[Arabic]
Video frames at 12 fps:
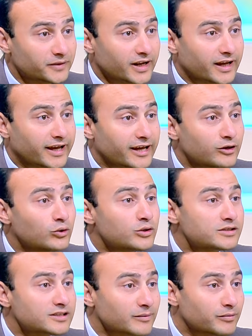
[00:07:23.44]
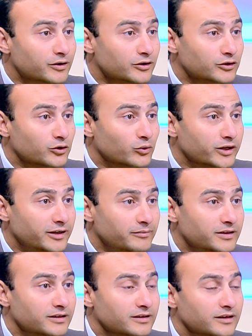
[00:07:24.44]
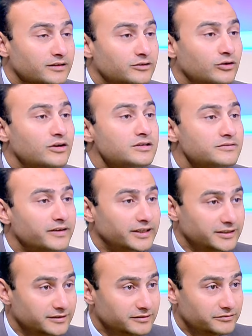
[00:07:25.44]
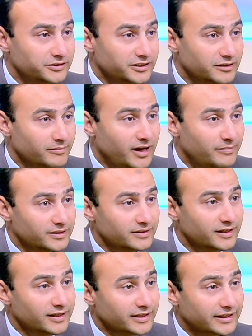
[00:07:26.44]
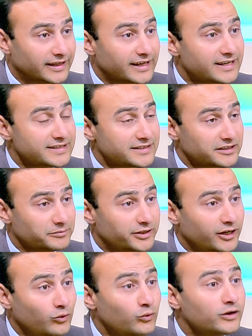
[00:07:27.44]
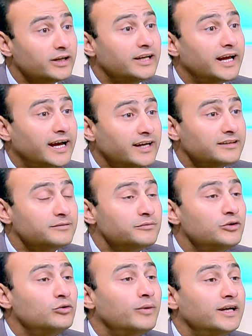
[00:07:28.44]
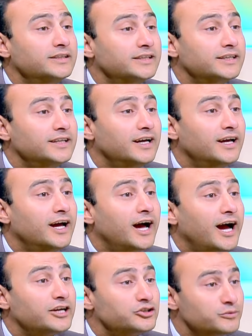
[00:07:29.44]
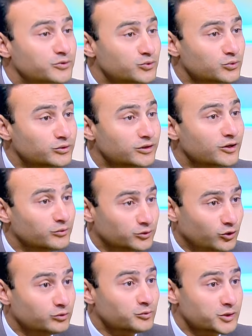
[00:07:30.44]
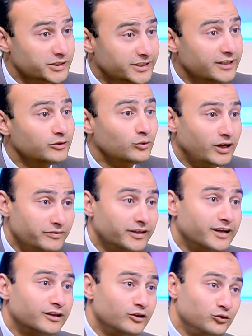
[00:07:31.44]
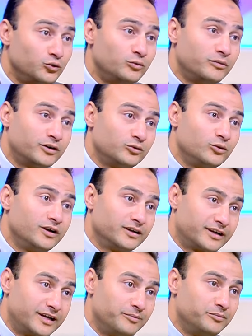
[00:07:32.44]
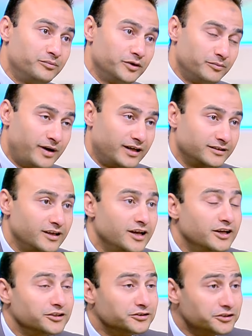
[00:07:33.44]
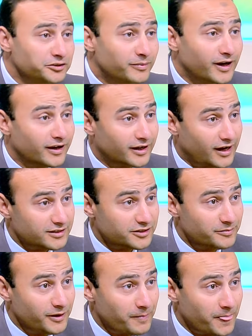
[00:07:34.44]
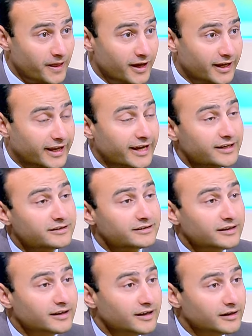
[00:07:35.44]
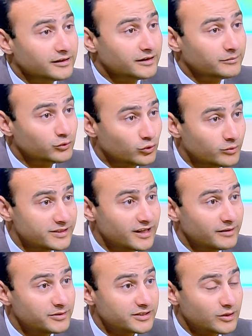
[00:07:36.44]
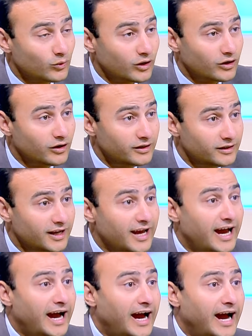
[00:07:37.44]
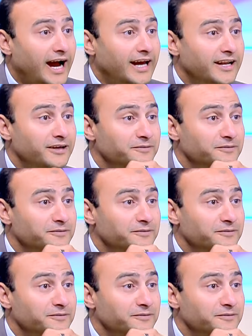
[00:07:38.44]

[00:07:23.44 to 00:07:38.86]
كان له السبق ان هو يعمل طراز فريد في المعبد الجنزي بتاعه اللي اخذت منه بعد كده حتشبسوت وتحتمس الثالث وعلى فكره آه. هتلاقوهم برضو جنب بعض طيبه كعاصمه كانت آه، بترمز لها بالصولجان ليه سو... على... او ده